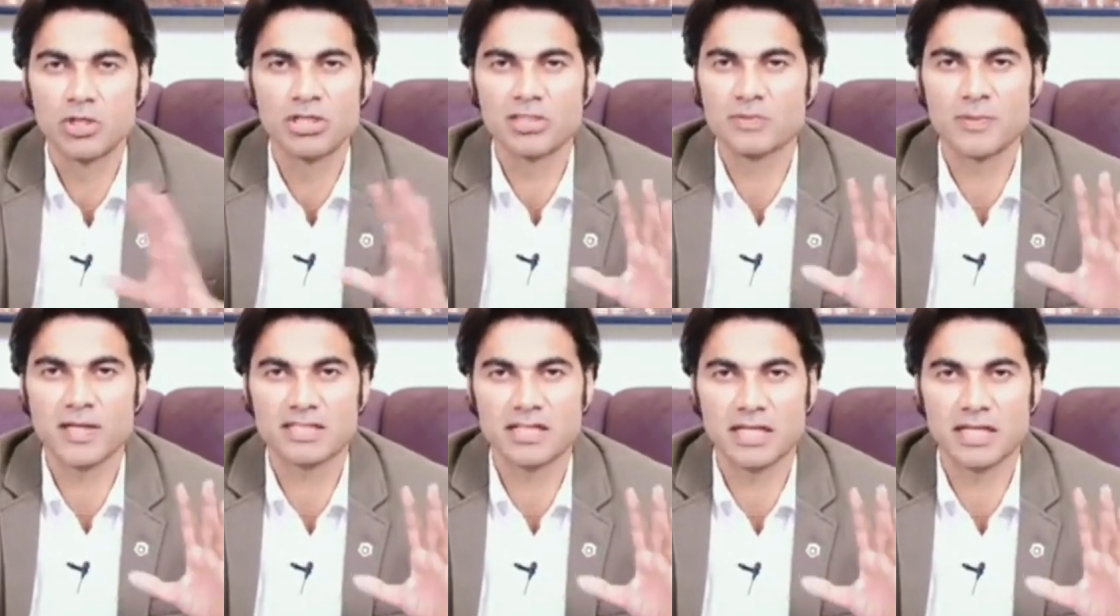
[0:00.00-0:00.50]

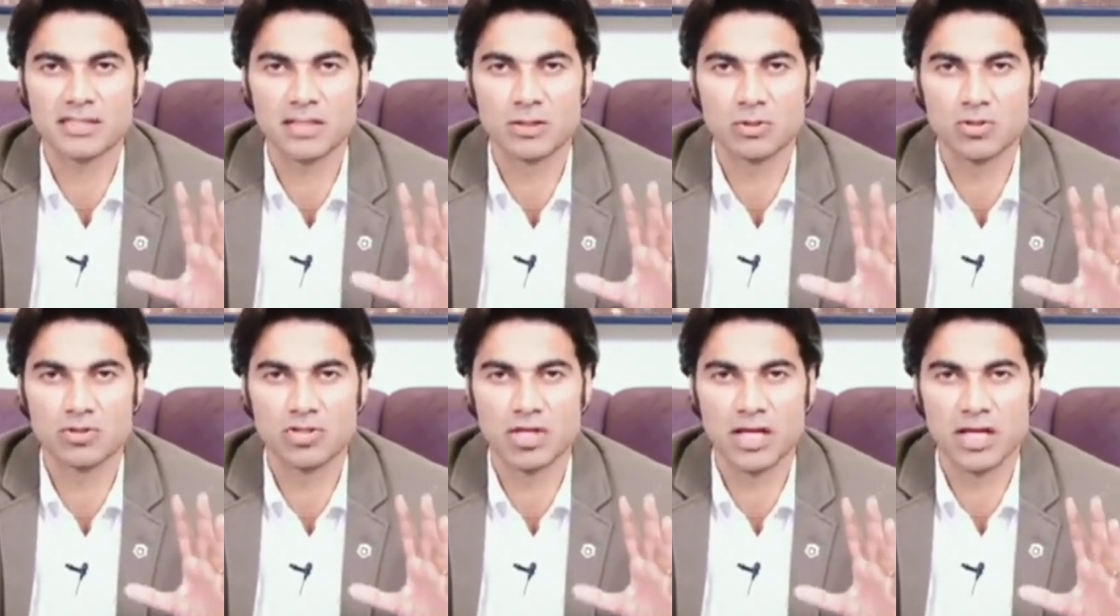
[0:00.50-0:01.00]
पुलिस
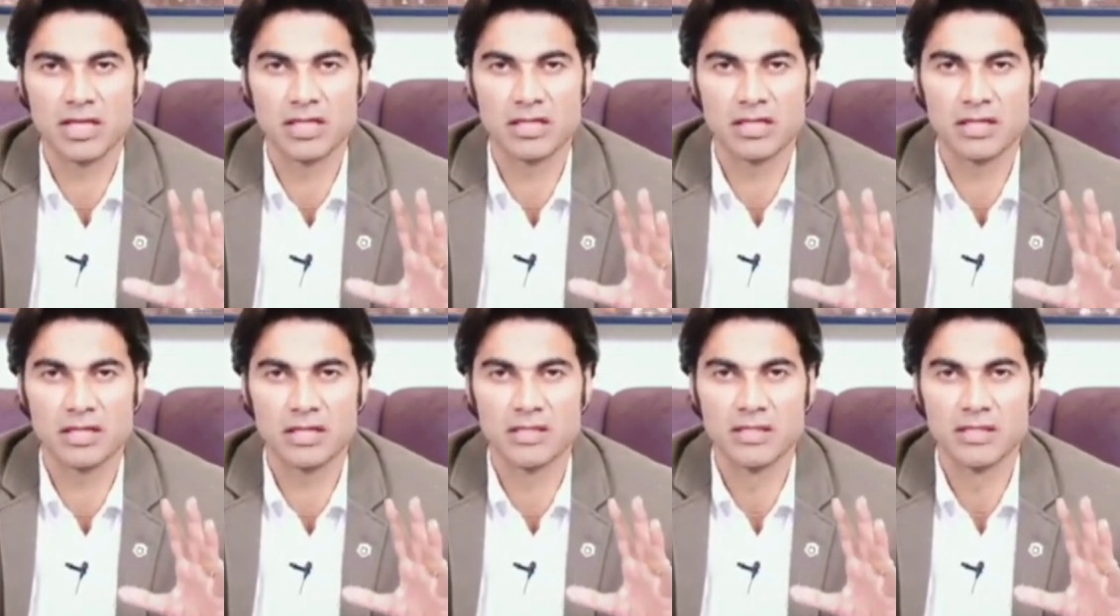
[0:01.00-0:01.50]
प्रशासन कुछ
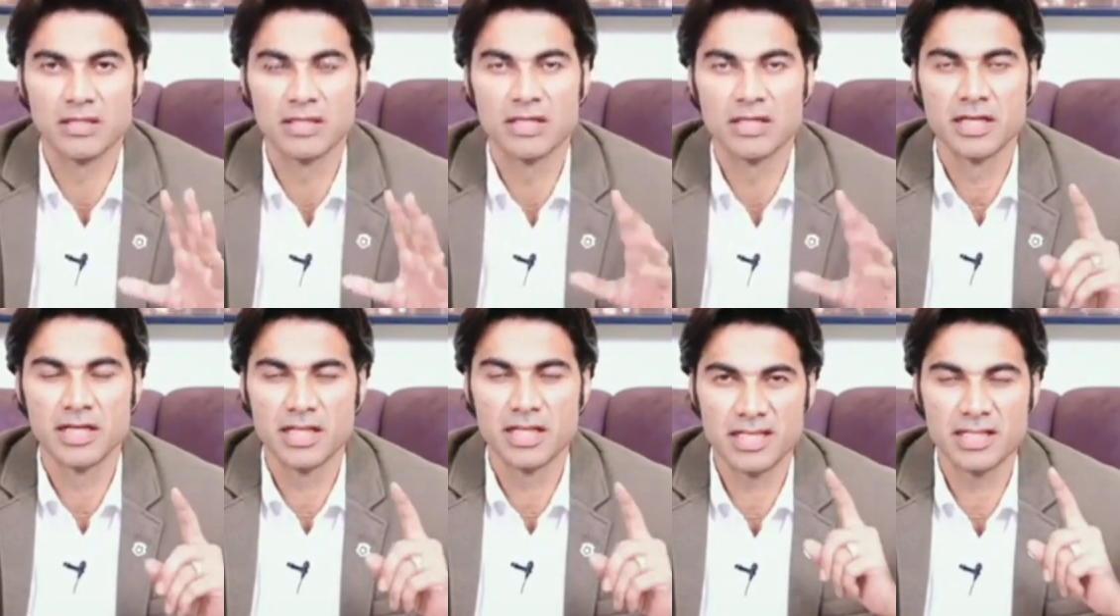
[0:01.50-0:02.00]
करे ना करे
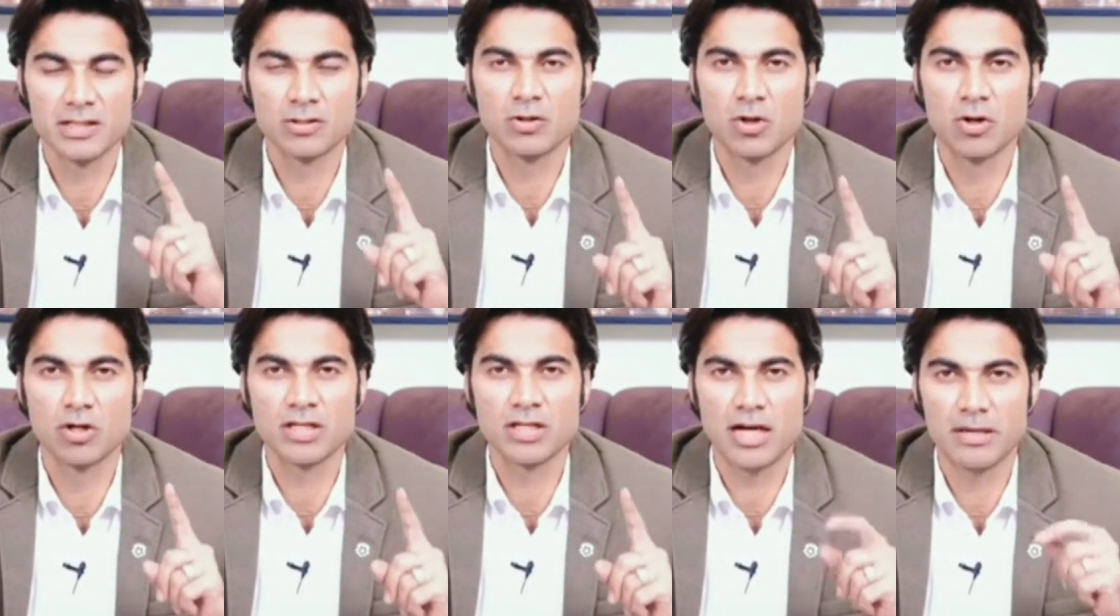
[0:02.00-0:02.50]

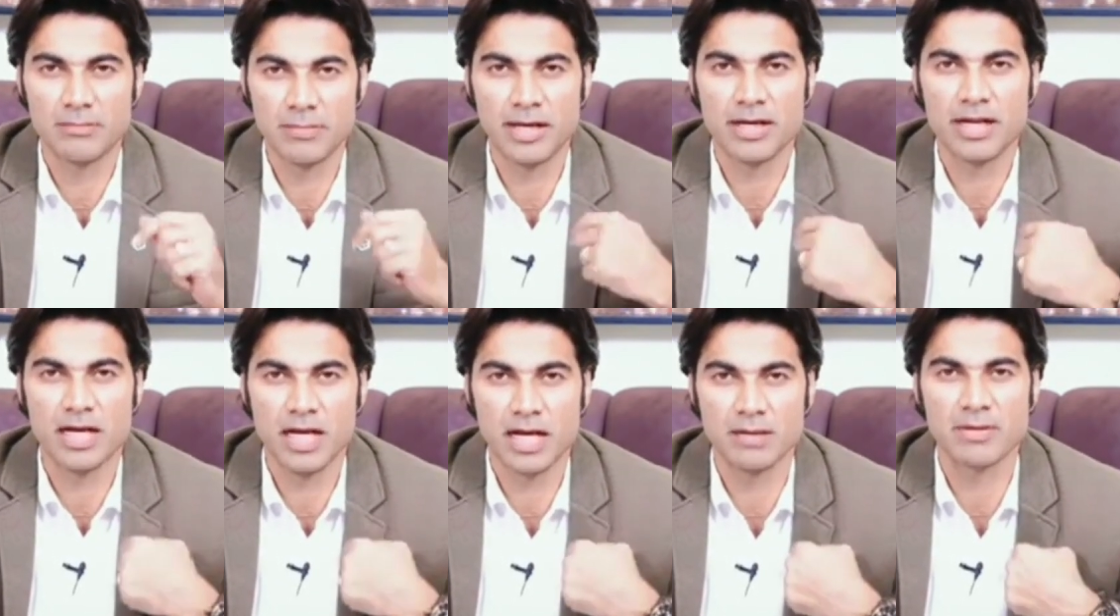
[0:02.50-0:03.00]
लेकिन कोर्ट
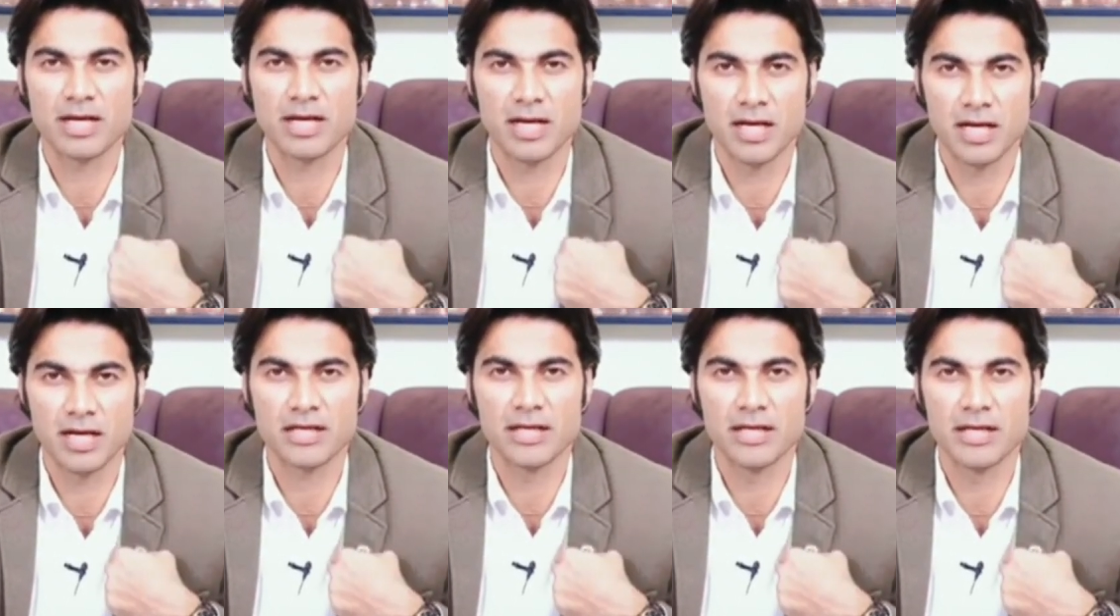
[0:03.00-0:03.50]
हमारा है
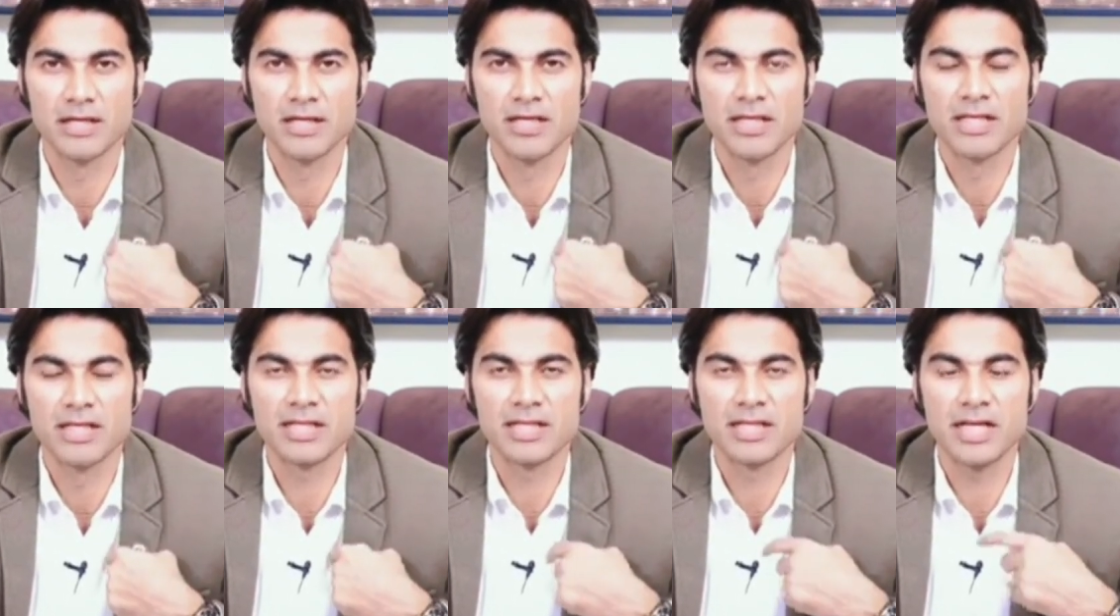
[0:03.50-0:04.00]
हमारा हक है
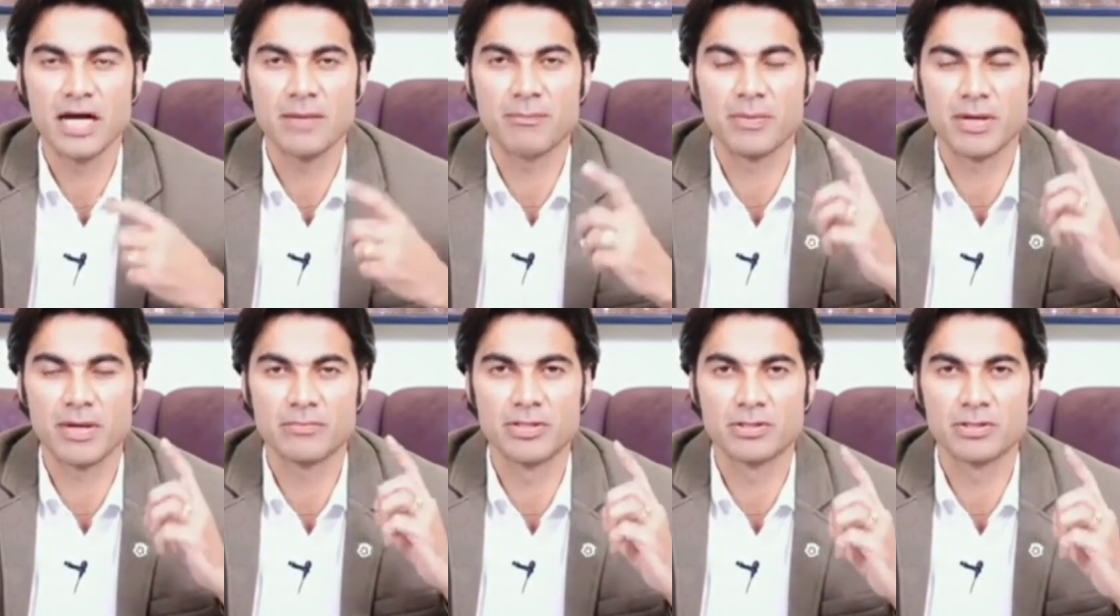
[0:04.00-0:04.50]

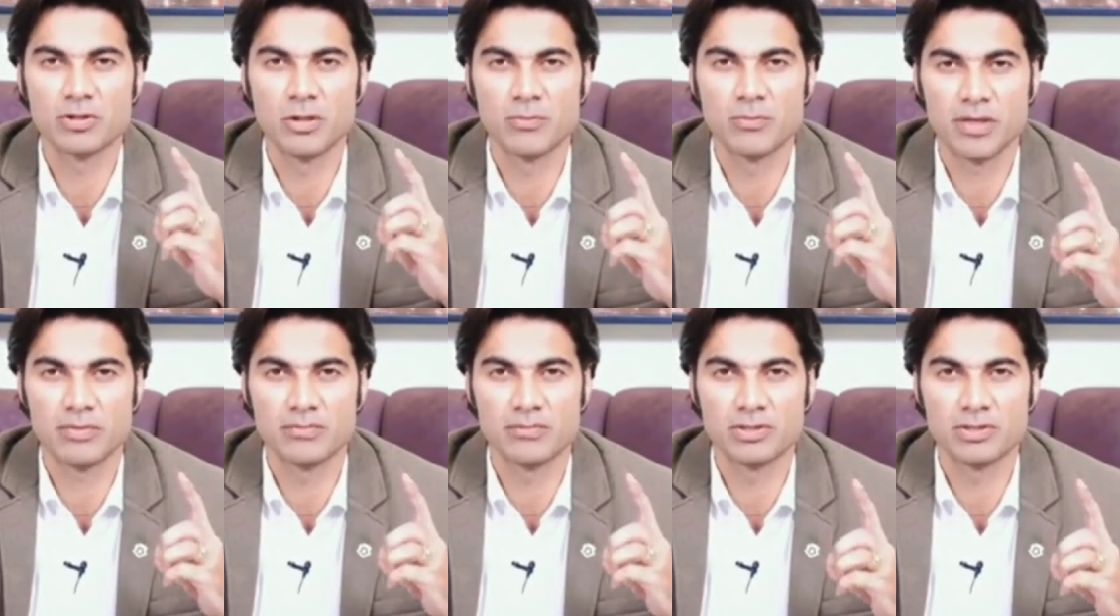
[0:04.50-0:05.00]
लिखा परमे
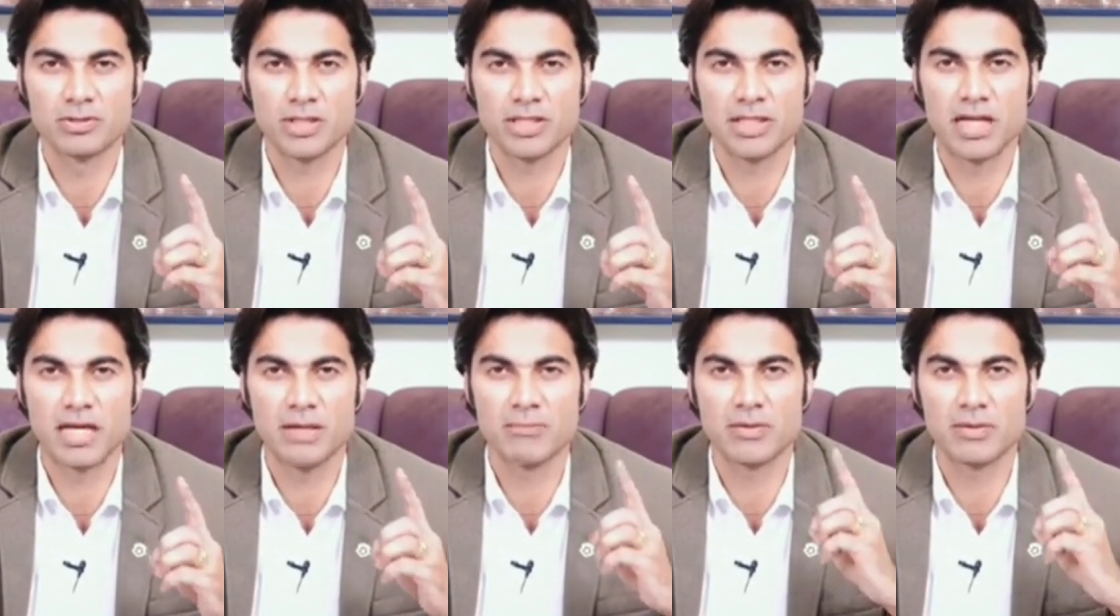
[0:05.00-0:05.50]
जो
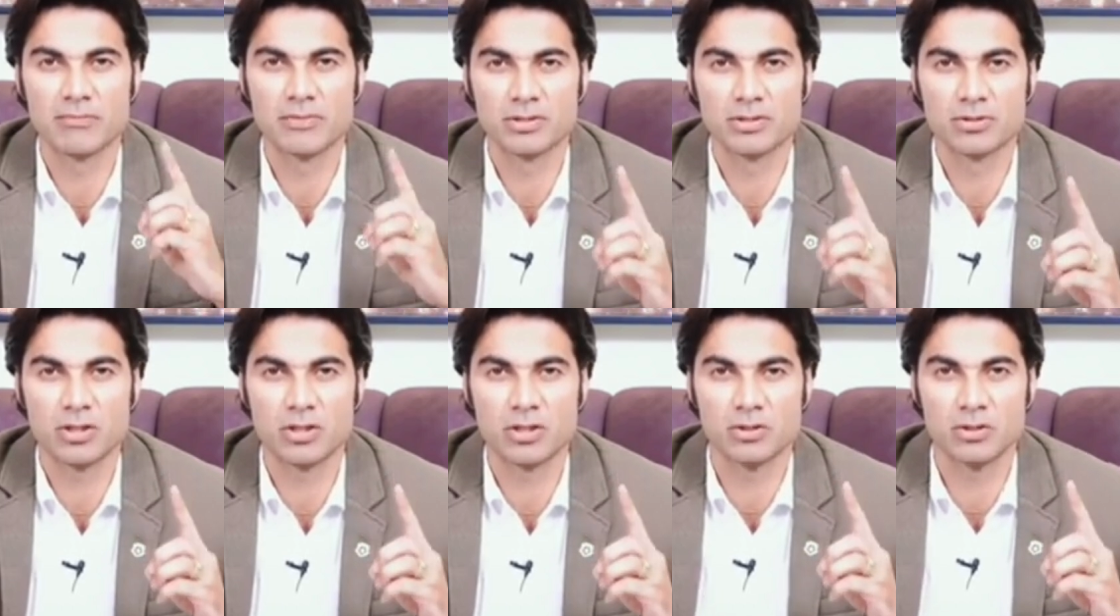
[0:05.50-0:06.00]
परमेश्वर का है
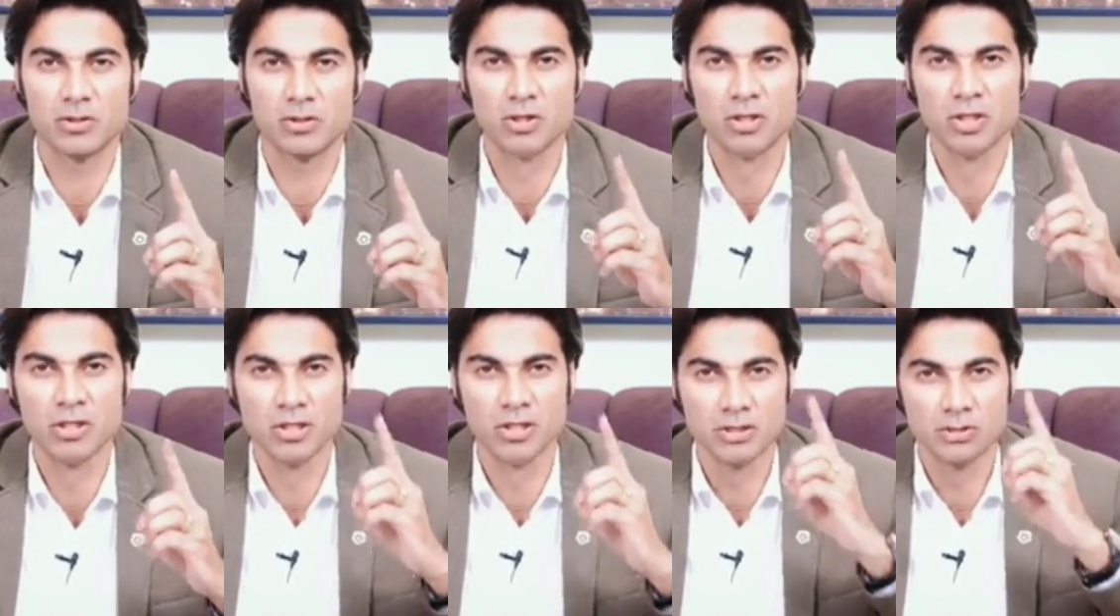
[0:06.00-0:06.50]
परमेश्वर को
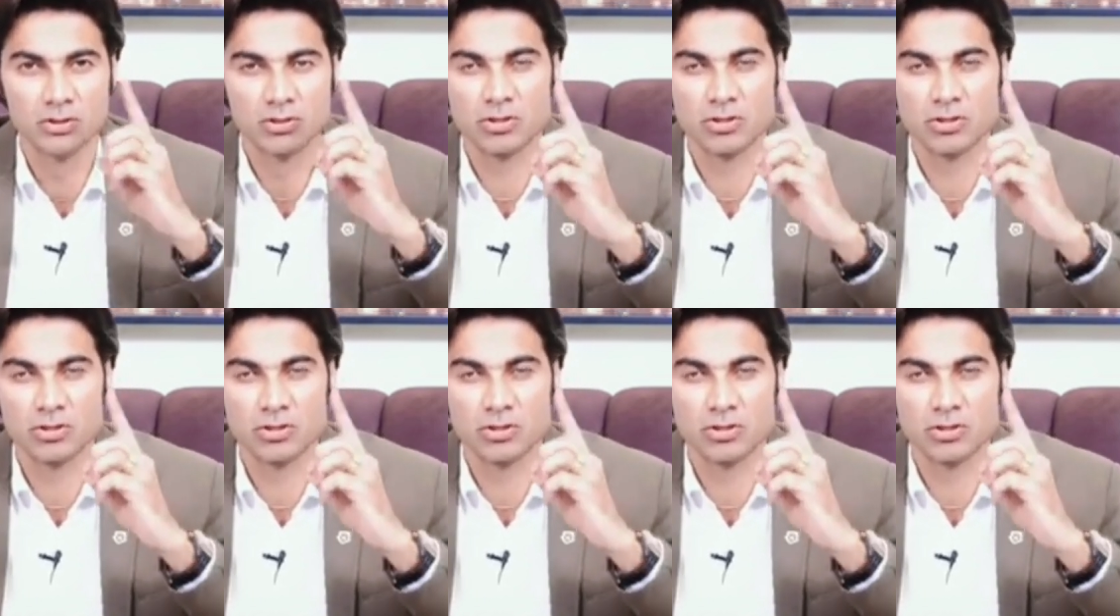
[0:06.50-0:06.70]
दो